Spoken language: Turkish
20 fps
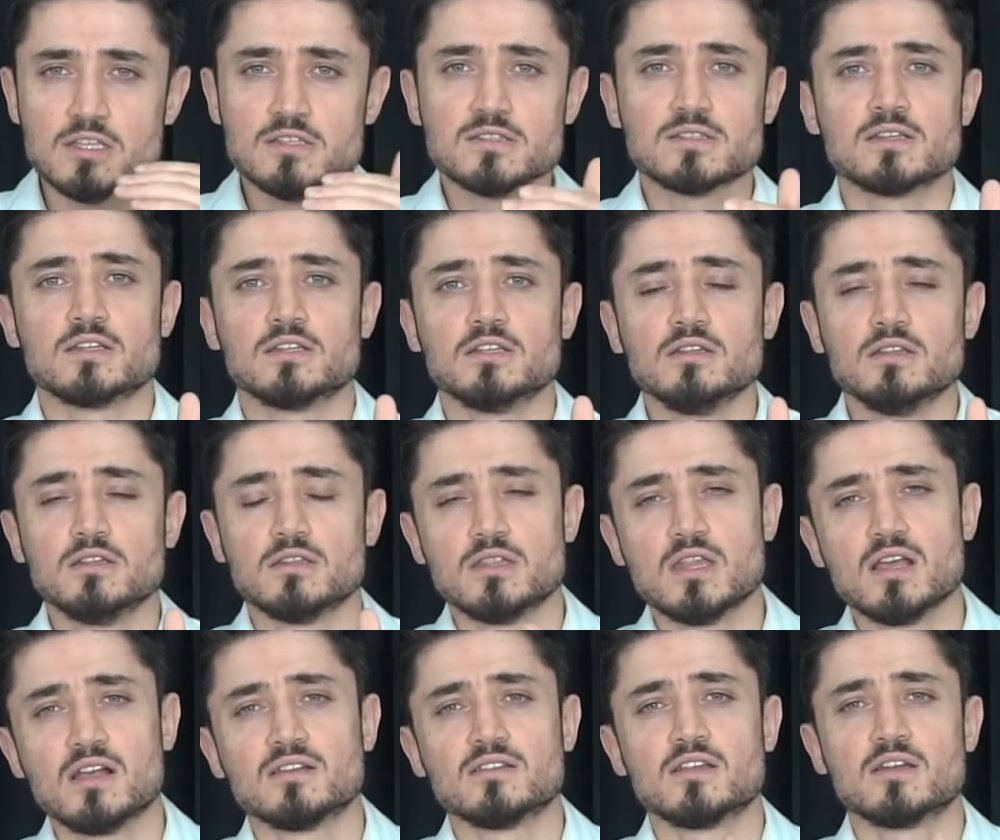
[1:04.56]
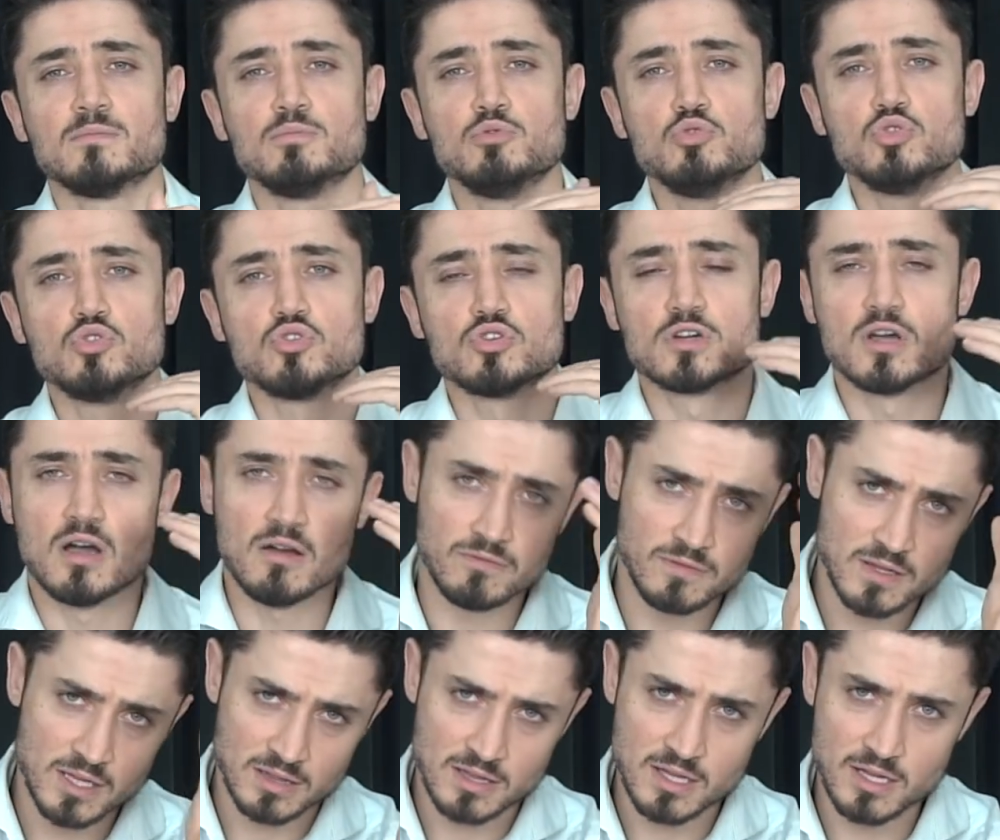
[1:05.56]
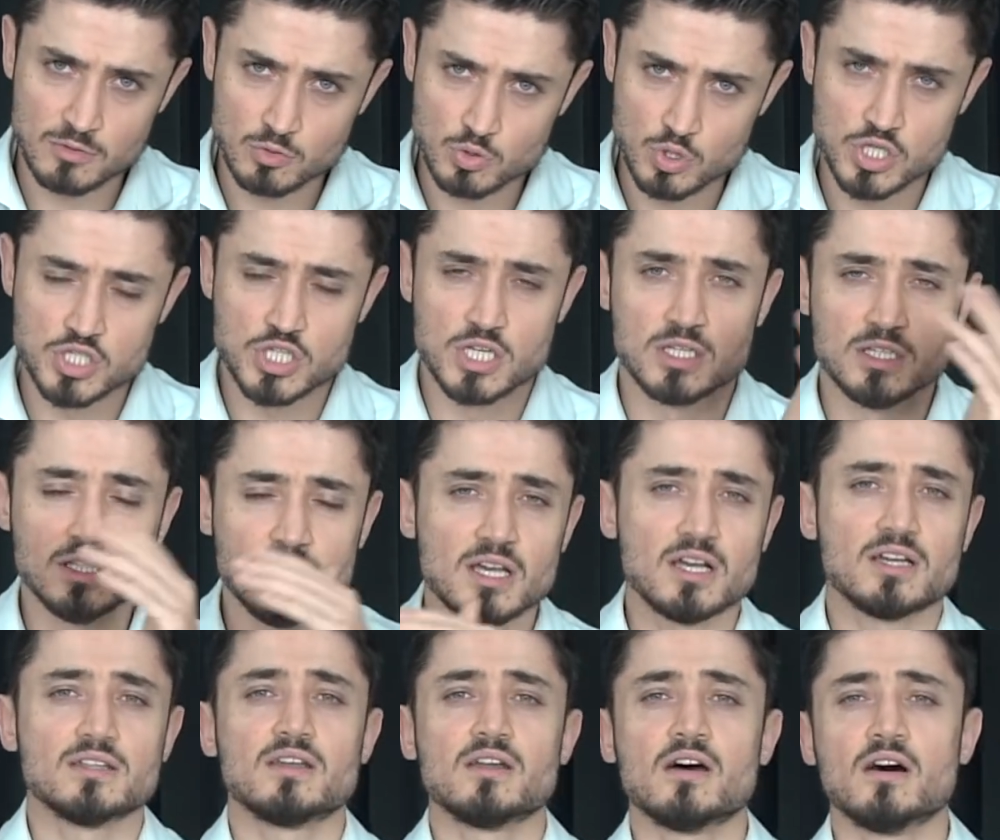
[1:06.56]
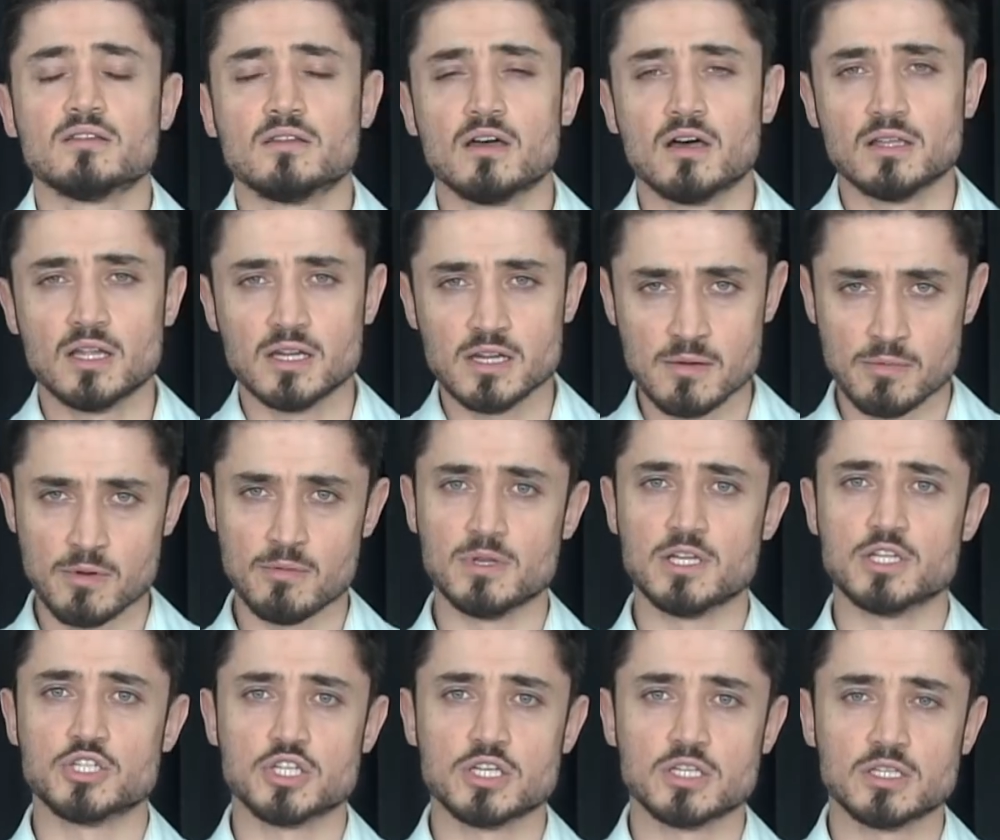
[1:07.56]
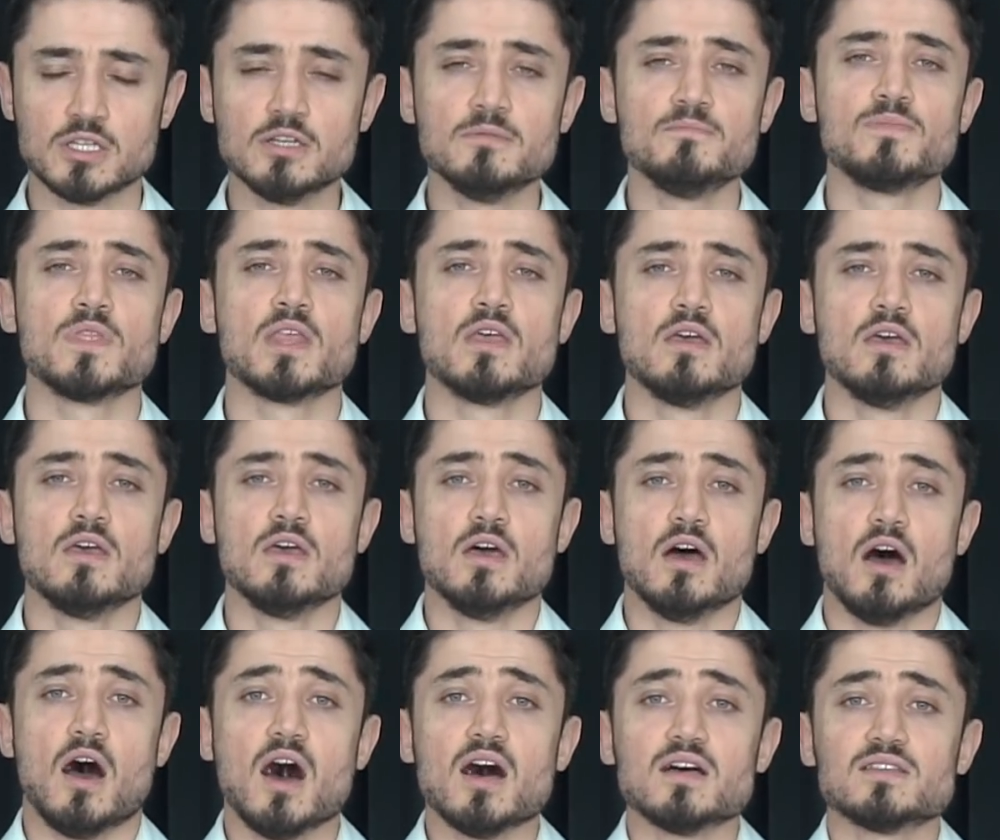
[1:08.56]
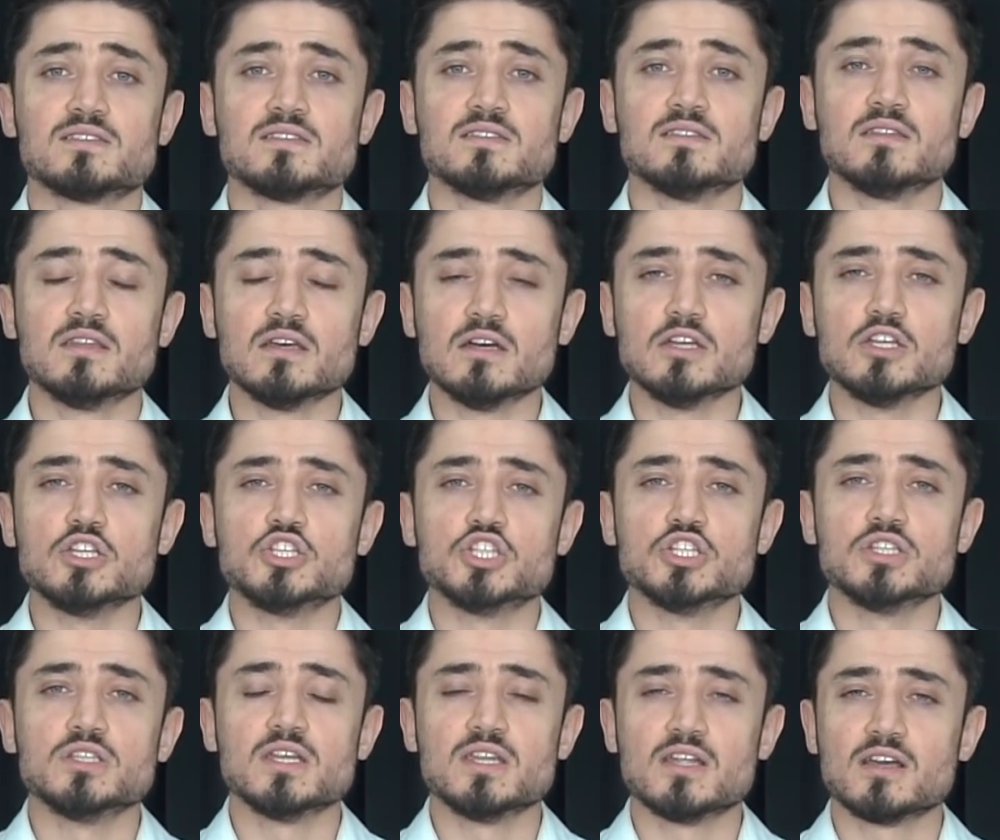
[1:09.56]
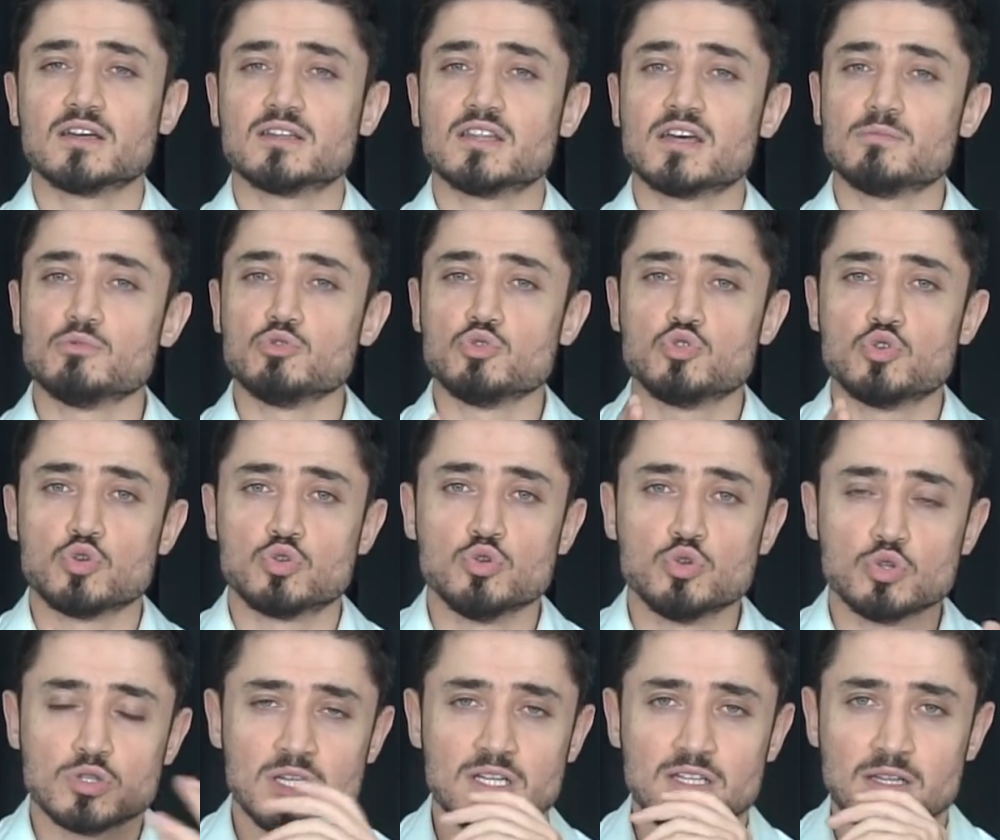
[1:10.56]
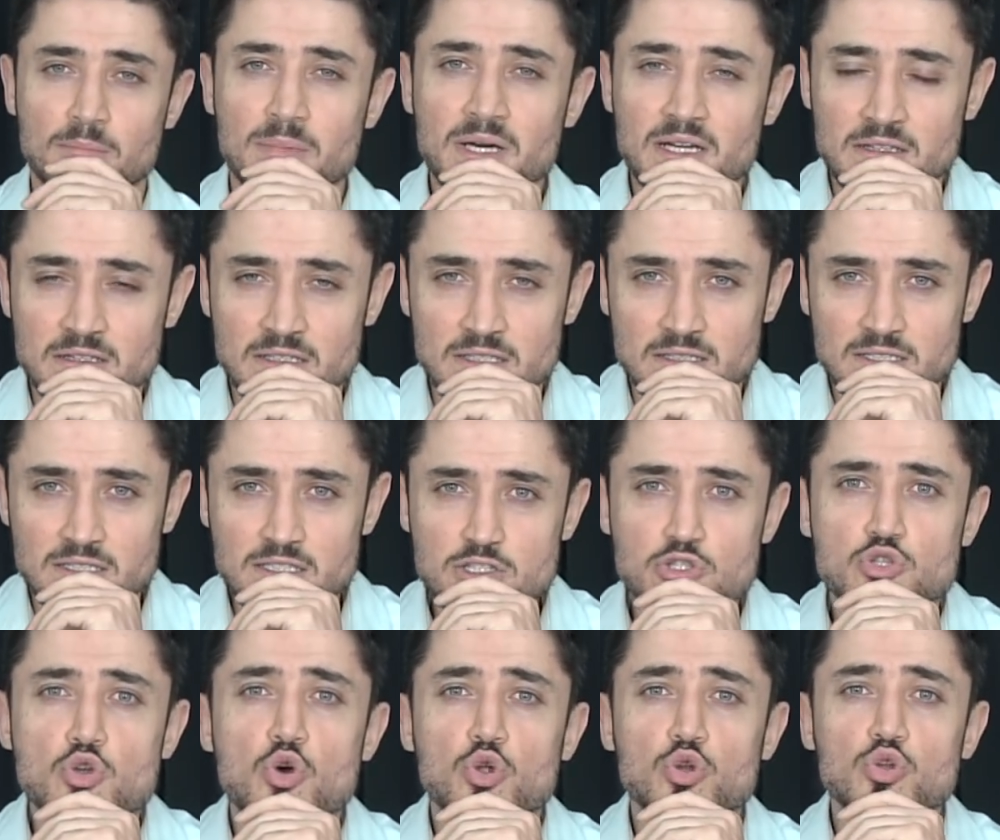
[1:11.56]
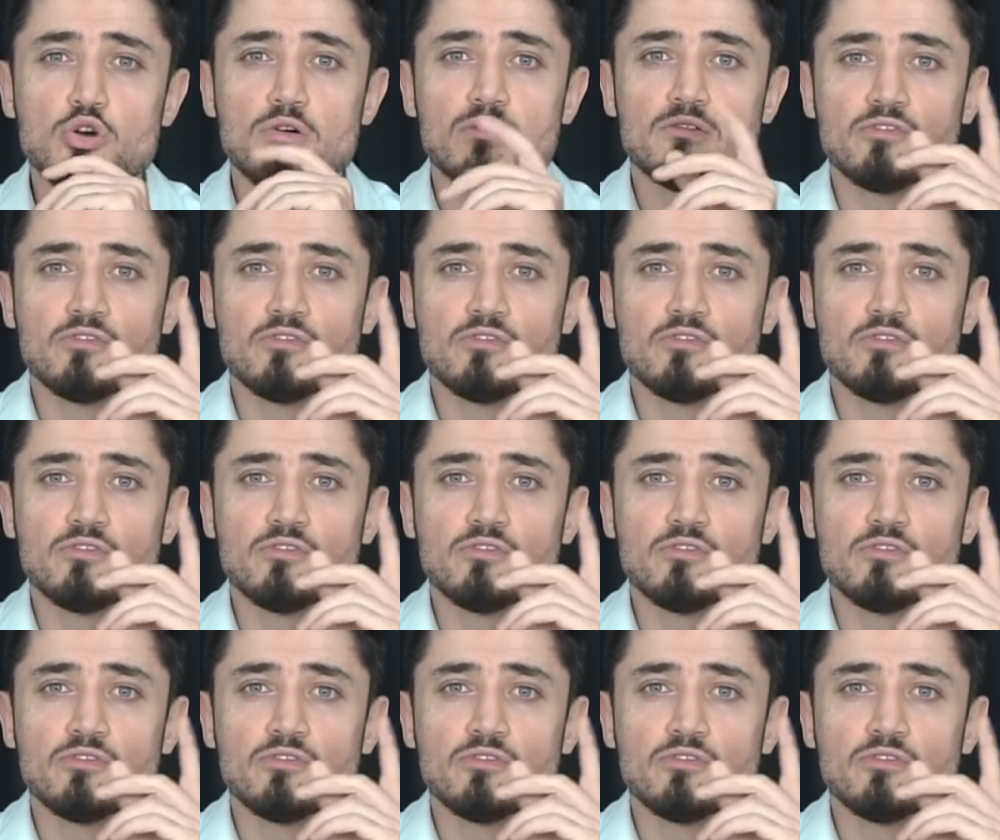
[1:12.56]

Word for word: insanın ne kadar büyük gafletlere düşeceğini, ne kadar hatalar yapabileceğini, aslında içinde ne kadar büyük kötülükleri de barındırdığını söylüyor.